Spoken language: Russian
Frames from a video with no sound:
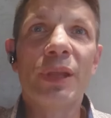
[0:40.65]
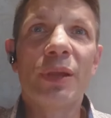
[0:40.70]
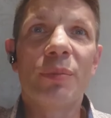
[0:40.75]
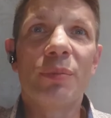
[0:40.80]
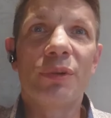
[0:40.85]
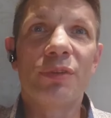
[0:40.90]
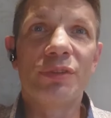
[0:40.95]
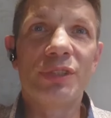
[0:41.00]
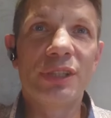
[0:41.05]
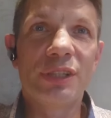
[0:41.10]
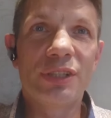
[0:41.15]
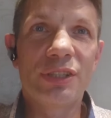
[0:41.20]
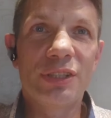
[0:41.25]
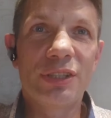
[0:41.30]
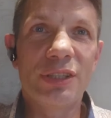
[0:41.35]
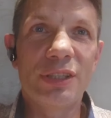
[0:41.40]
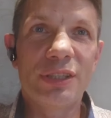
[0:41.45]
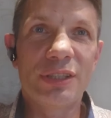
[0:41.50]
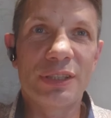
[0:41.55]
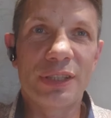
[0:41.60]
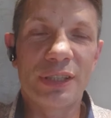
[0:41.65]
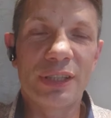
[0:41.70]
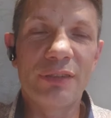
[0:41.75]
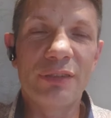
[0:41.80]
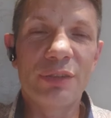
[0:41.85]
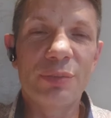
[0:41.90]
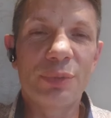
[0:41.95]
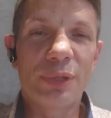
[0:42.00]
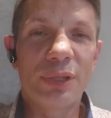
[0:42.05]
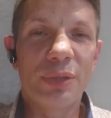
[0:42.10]
мы всех жителей страны
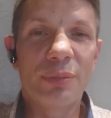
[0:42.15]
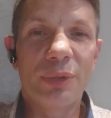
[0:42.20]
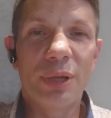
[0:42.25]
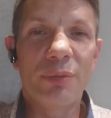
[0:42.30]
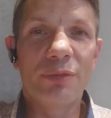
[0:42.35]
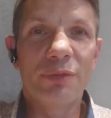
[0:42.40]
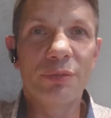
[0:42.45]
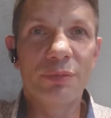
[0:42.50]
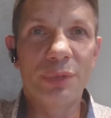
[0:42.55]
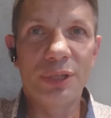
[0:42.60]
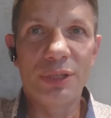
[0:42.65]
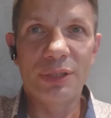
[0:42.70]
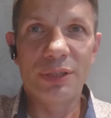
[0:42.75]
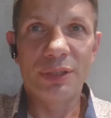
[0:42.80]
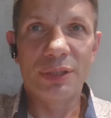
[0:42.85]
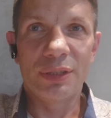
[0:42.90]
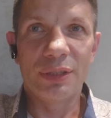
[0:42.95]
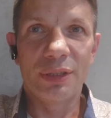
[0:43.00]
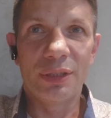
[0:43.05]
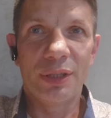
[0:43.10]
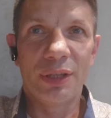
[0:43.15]
воспринимаем вместе.